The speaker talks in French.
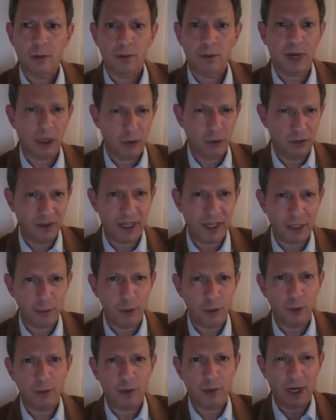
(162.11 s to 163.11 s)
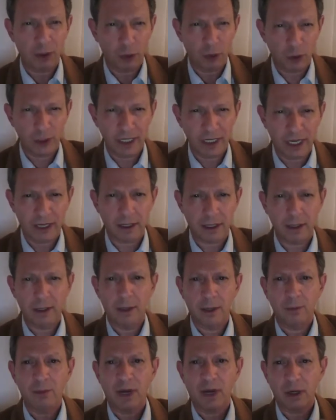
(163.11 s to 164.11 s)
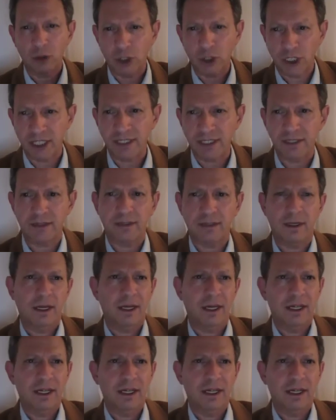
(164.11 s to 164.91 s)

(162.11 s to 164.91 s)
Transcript: Par le verbe, par le regard, par le geste,